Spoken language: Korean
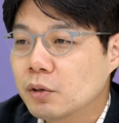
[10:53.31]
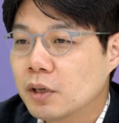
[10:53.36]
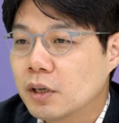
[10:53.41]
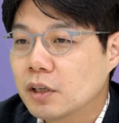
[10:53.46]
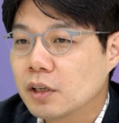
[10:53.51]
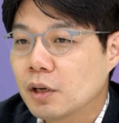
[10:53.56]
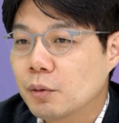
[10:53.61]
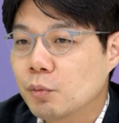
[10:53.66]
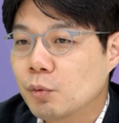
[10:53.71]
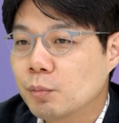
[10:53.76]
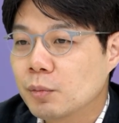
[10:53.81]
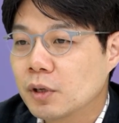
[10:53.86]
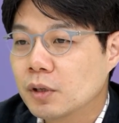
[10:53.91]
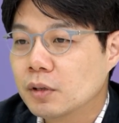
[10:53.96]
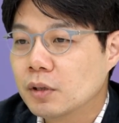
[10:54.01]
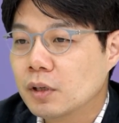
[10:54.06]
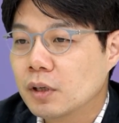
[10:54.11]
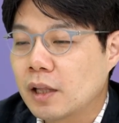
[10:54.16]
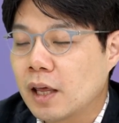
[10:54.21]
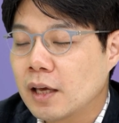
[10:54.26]

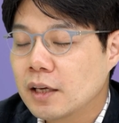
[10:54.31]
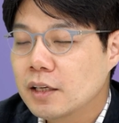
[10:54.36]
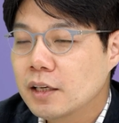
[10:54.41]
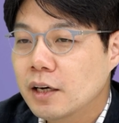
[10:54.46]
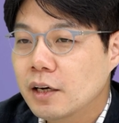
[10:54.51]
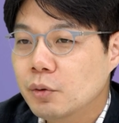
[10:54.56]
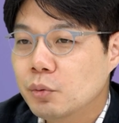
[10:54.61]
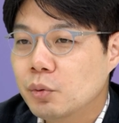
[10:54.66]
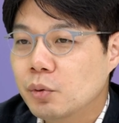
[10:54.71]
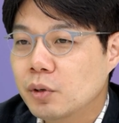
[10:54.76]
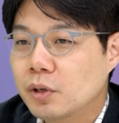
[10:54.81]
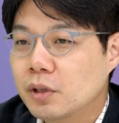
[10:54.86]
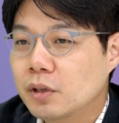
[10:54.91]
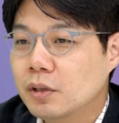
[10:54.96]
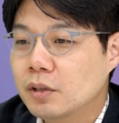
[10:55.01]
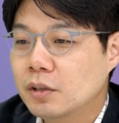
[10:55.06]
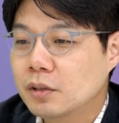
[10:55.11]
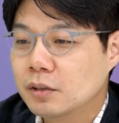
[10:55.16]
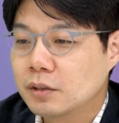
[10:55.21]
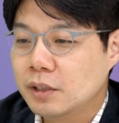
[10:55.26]
생각해보면 대기하고
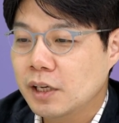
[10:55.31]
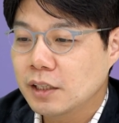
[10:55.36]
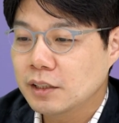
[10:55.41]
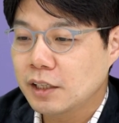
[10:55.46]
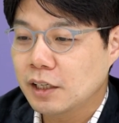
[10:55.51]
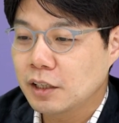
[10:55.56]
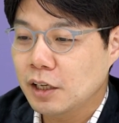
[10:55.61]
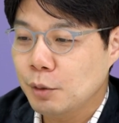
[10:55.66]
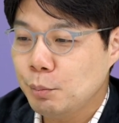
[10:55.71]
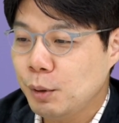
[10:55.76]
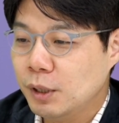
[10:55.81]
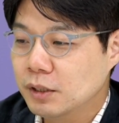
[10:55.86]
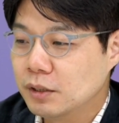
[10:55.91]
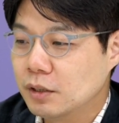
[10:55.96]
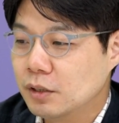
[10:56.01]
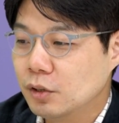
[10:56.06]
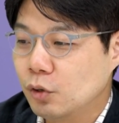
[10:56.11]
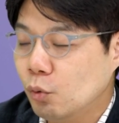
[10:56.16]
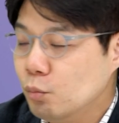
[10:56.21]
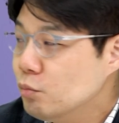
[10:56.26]
있는 생산
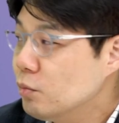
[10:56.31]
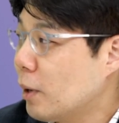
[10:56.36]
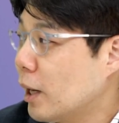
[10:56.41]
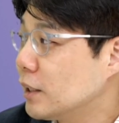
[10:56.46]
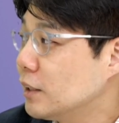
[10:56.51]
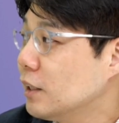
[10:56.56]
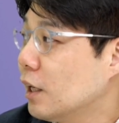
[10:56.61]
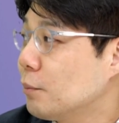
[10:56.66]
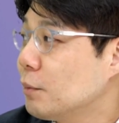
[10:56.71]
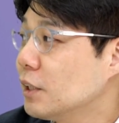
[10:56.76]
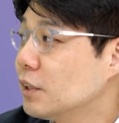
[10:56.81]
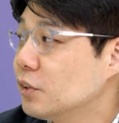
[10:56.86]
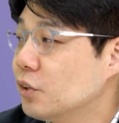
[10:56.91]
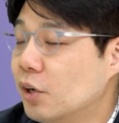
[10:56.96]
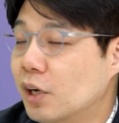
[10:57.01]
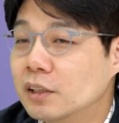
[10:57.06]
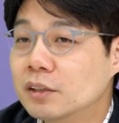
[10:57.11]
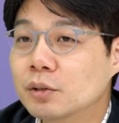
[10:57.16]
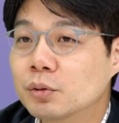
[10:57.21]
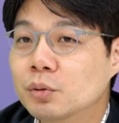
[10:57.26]
캐파들이 너무 많이
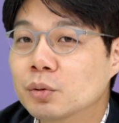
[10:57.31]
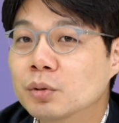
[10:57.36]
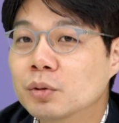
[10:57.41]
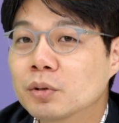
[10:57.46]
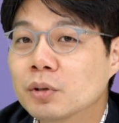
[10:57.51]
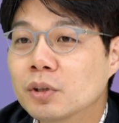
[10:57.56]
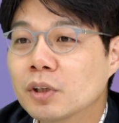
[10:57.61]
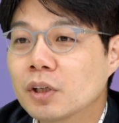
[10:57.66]
남아있어요. 아직도.